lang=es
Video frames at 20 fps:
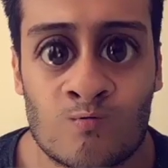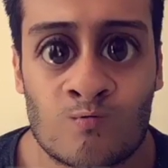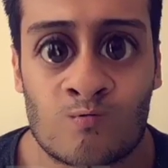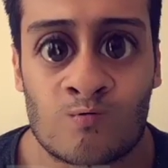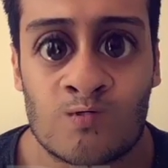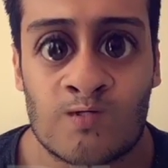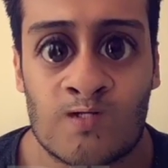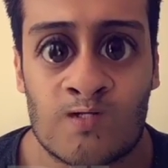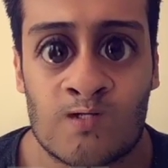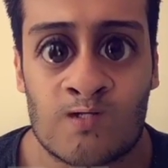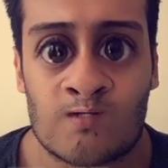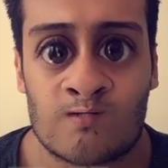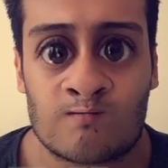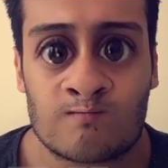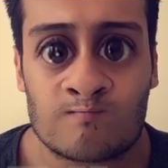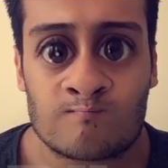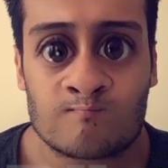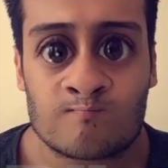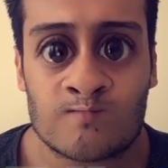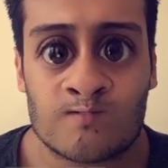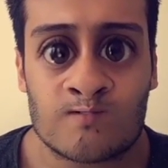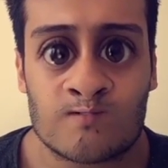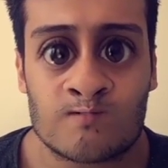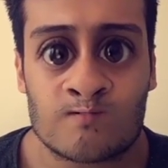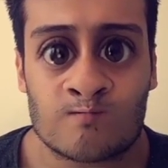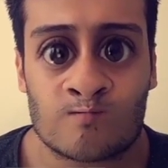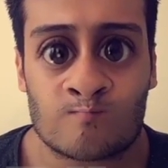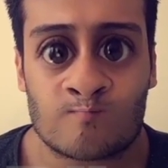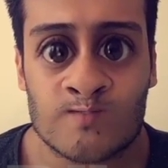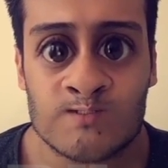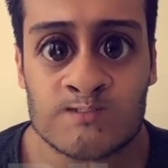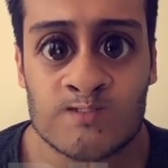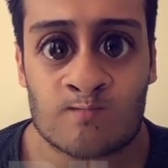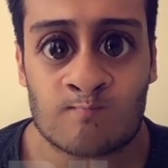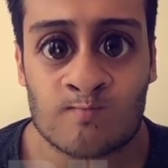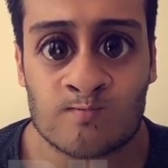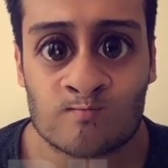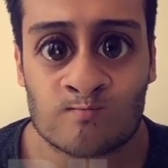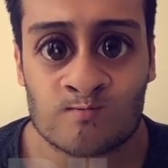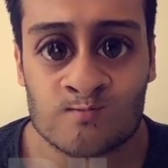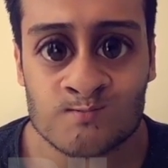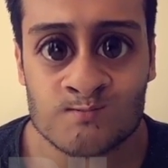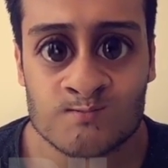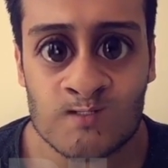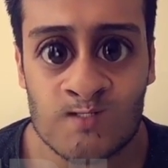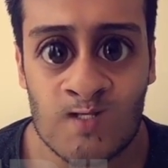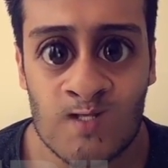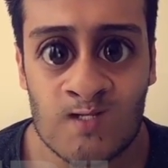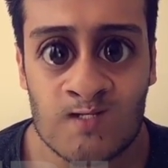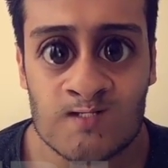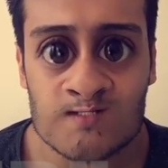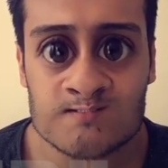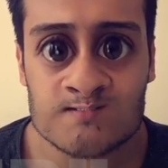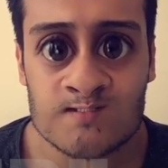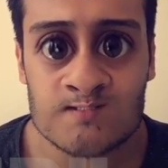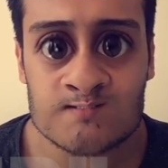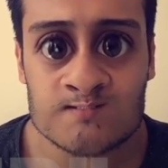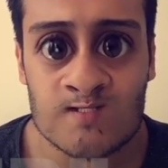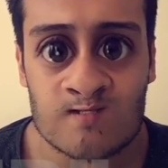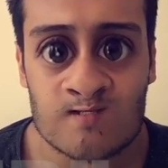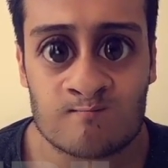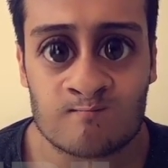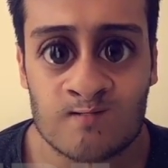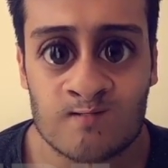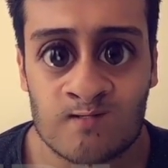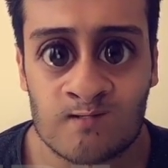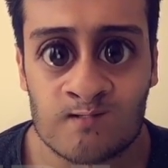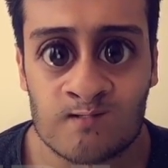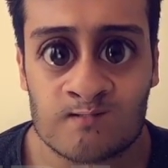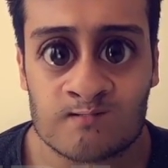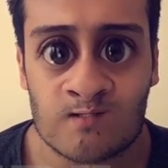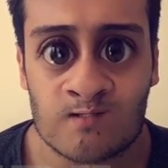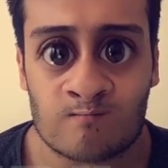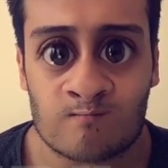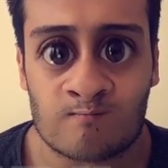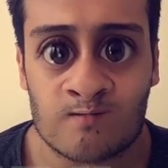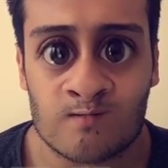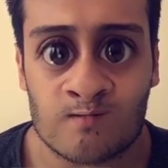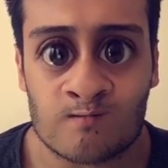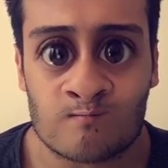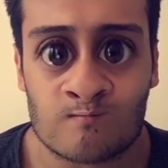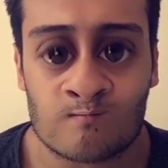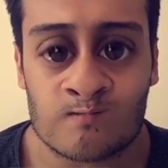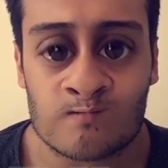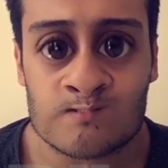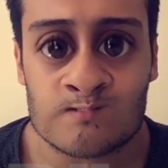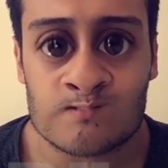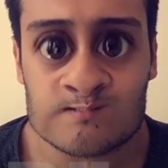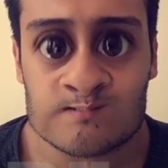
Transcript: Hola, mi nombre es Armando José, alias el Cyber, y trabajo en